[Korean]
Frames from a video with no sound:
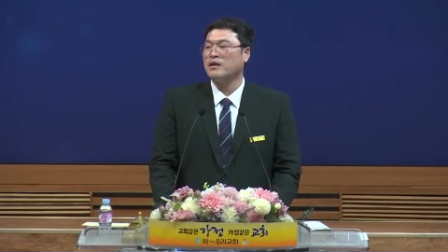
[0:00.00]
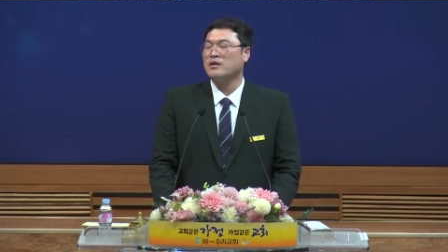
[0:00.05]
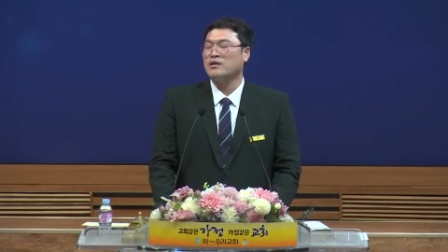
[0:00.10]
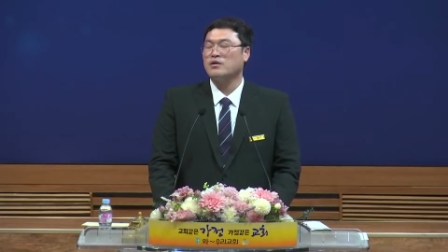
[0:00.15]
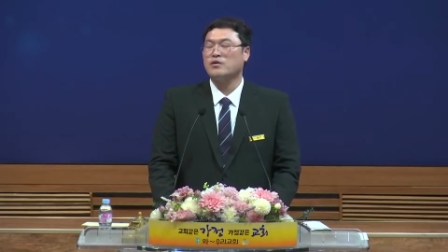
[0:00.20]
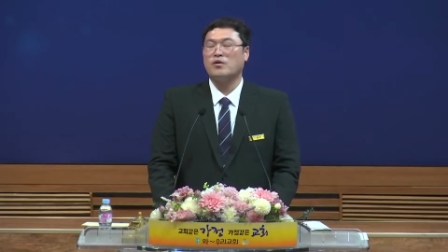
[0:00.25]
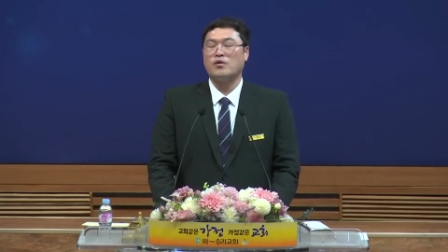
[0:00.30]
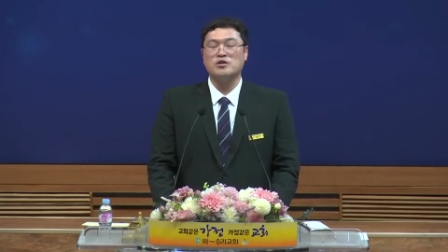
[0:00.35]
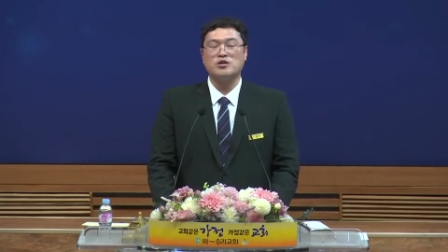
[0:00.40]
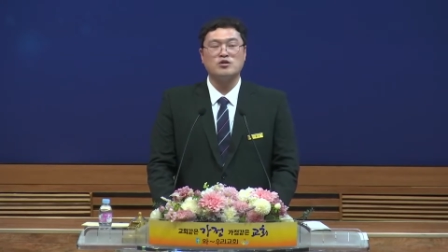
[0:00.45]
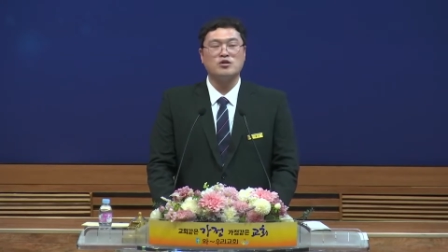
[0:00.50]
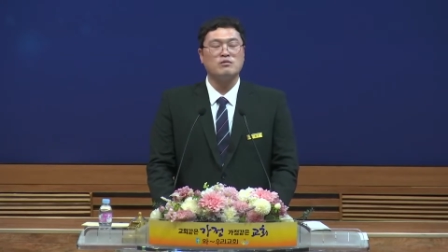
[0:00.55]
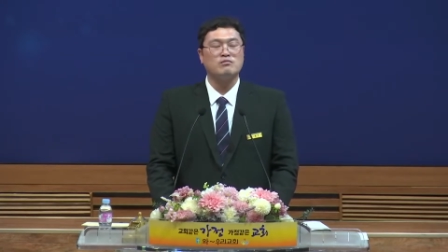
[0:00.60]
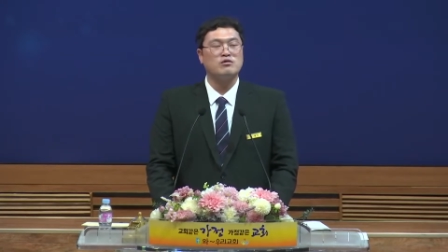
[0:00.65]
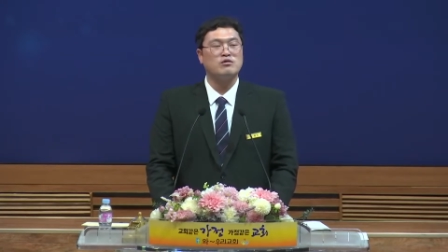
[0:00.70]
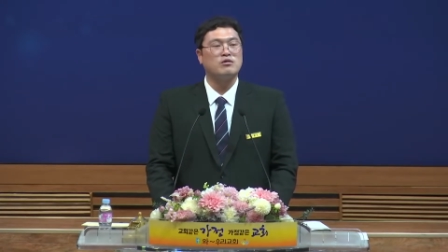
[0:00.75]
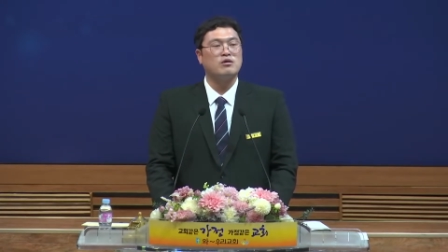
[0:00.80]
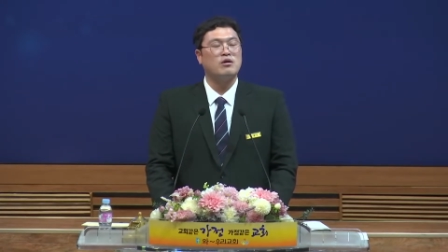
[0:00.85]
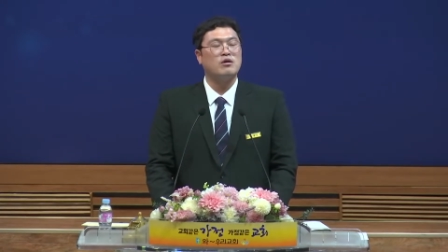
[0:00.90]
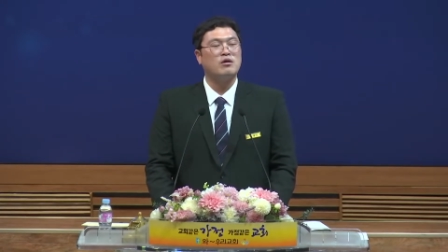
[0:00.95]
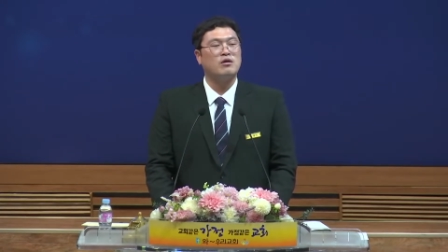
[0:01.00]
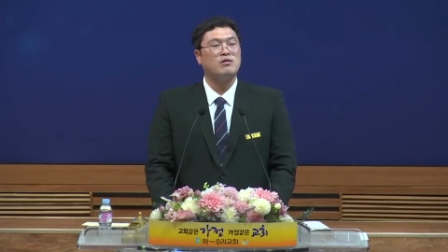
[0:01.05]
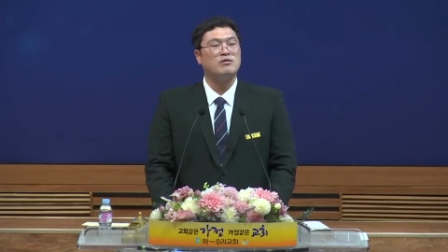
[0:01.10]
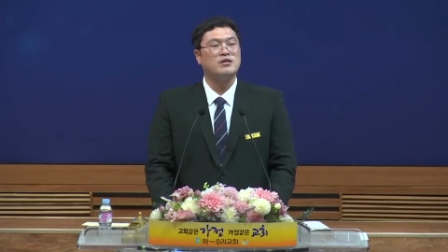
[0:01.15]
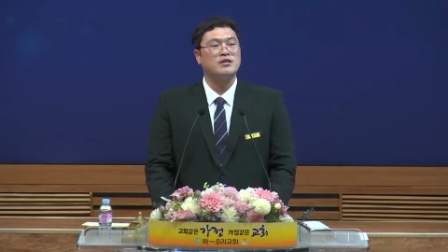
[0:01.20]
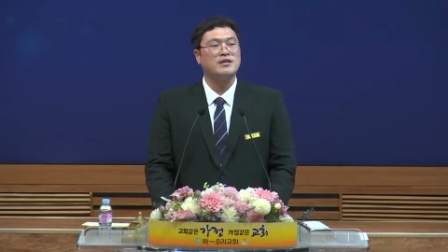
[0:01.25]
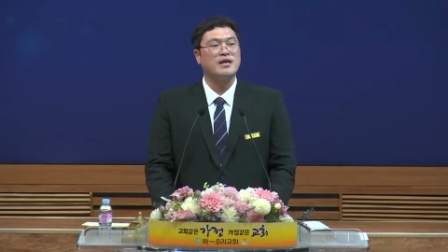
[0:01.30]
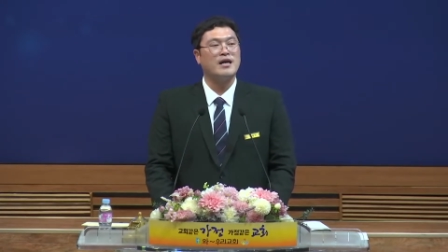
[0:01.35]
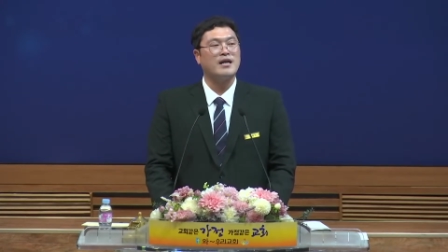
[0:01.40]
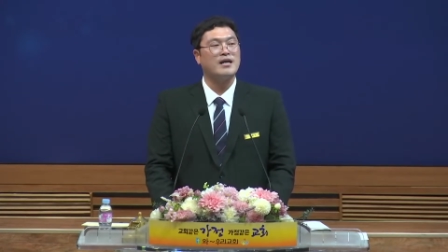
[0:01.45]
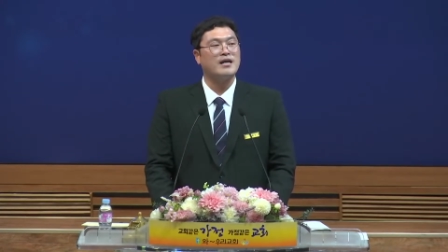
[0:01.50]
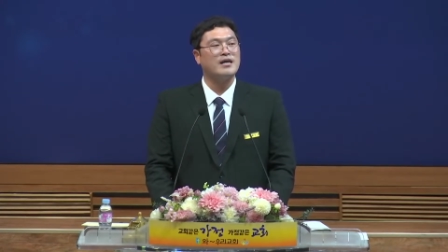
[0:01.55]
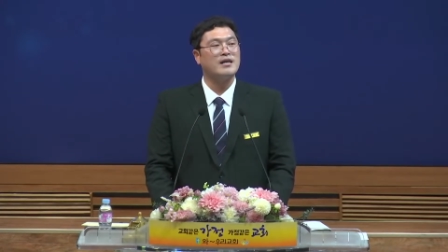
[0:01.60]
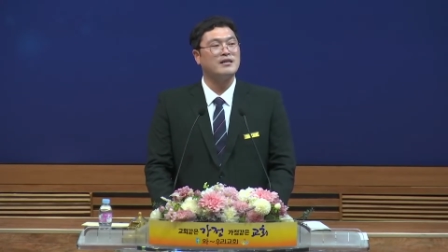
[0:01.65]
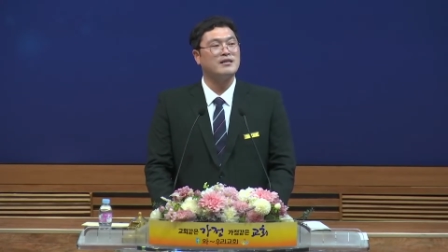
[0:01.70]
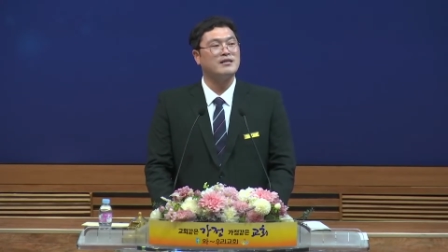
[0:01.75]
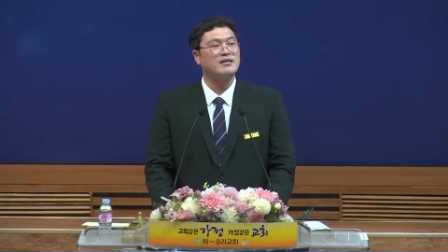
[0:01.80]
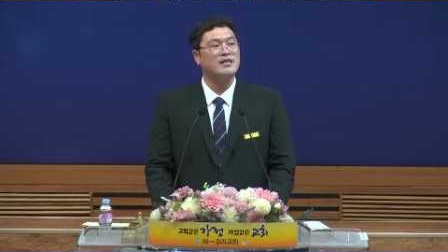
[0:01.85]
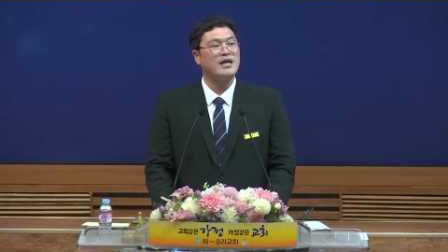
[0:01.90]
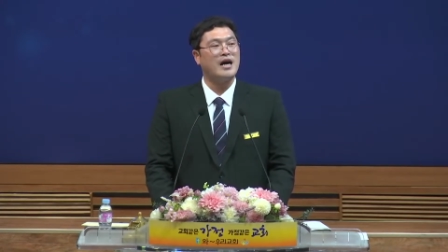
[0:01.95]
그리고 어제서부터 우리
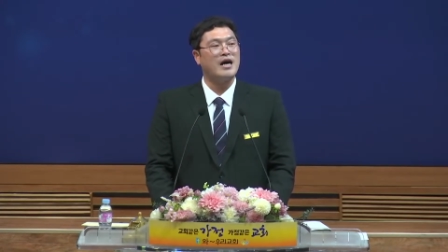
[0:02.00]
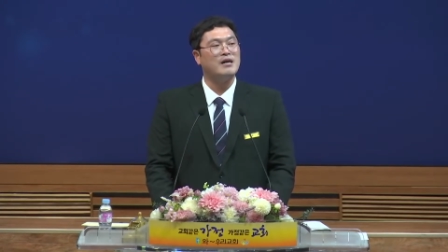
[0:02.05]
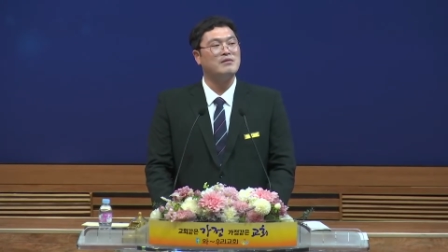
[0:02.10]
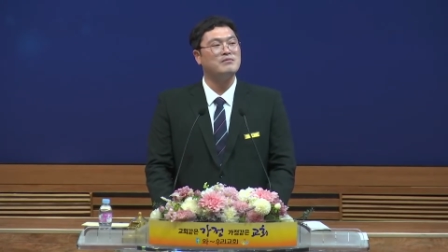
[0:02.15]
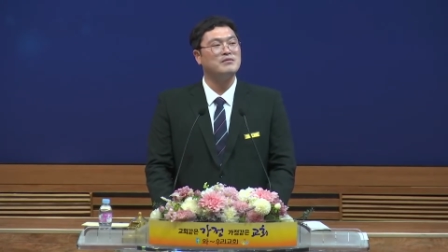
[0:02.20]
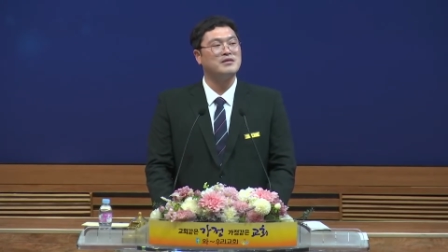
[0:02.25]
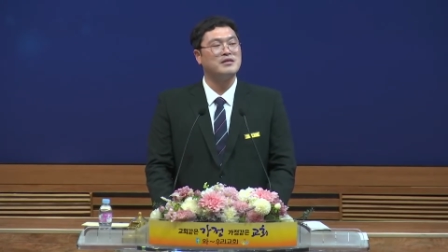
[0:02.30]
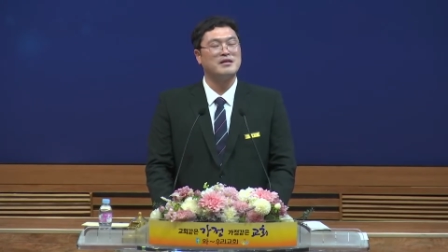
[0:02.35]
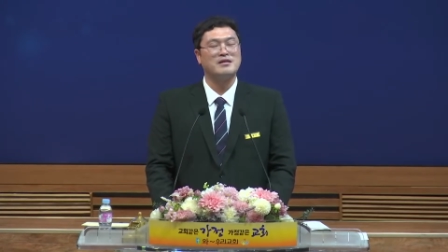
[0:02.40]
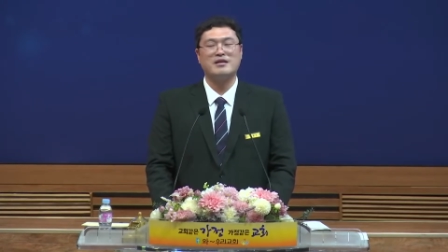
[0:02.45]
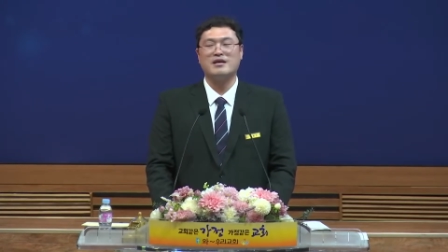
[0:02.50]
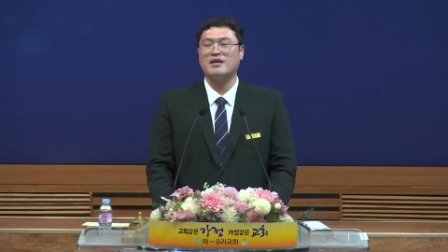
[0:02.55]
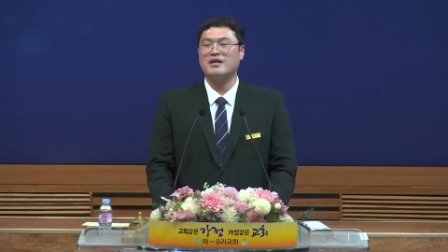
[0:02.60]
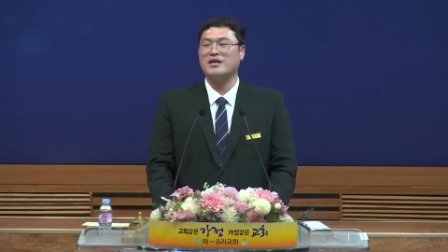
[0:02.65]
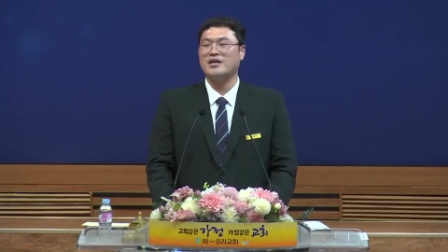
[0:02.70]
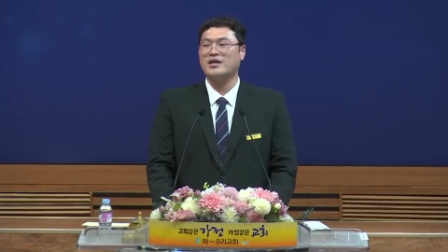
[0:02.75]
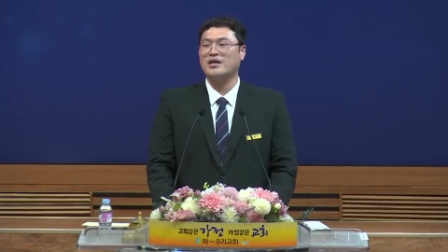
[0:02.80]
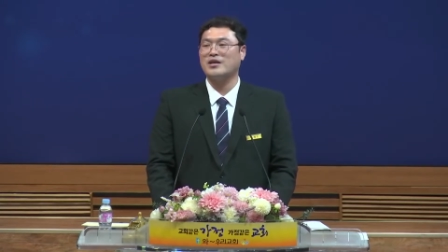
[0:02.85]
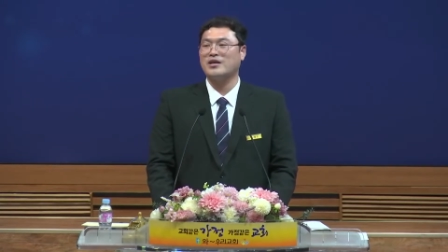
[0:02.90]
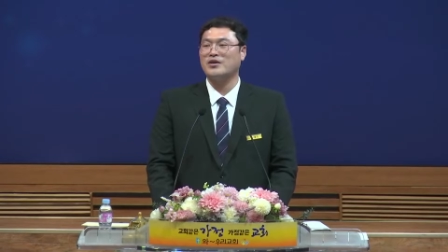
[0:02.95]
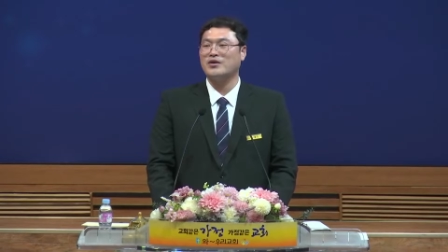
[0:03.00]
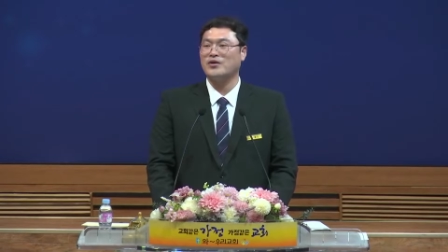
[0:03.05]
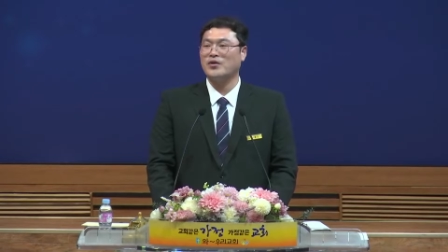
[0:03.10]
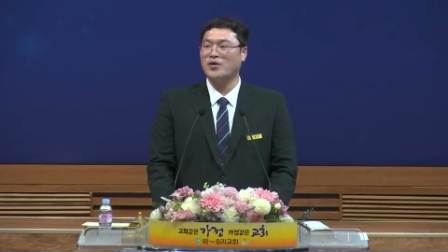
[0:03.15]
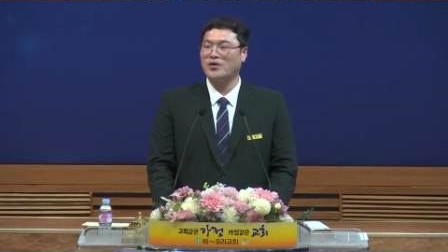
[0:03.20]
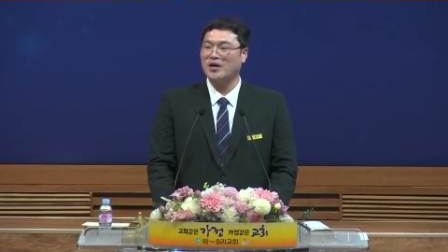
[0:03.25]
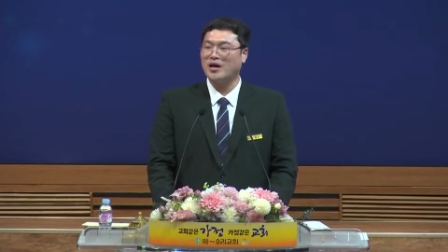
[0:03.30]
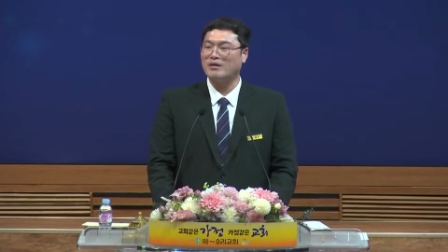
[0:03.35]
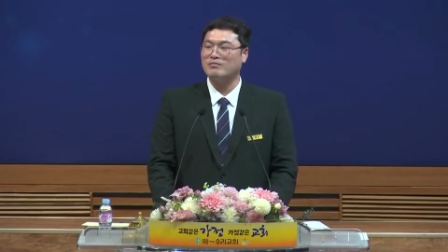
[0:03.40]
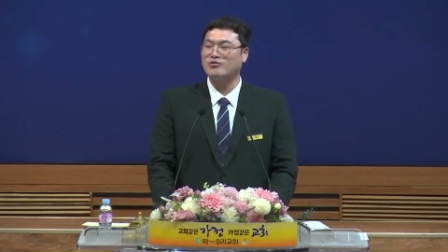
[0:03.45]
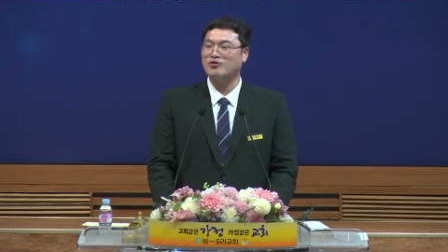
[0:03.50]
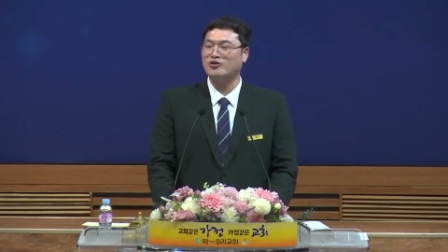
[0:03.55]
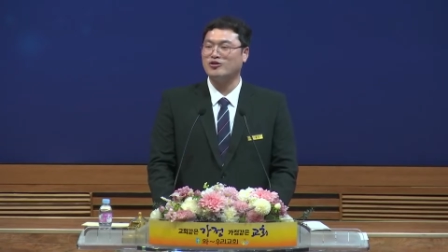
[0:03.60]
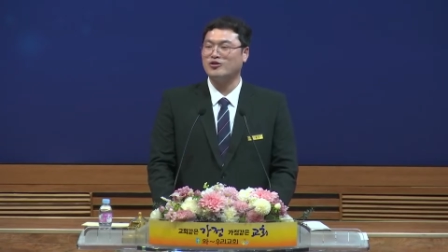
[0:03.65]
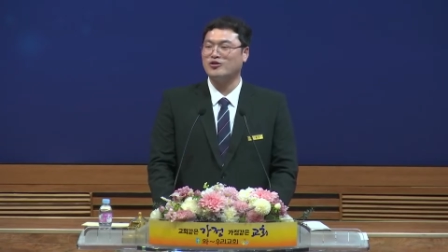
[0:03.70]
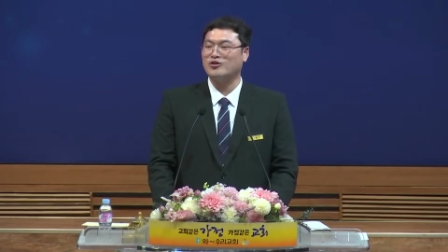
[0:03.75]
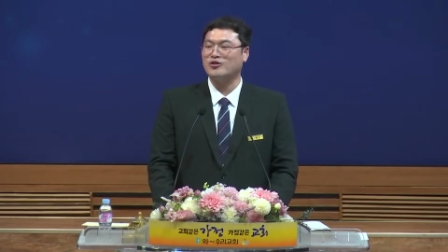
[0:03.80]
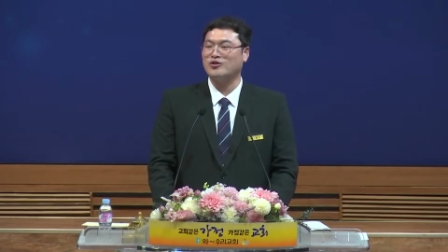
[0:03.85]
사랑하는 다음 세대 영아부,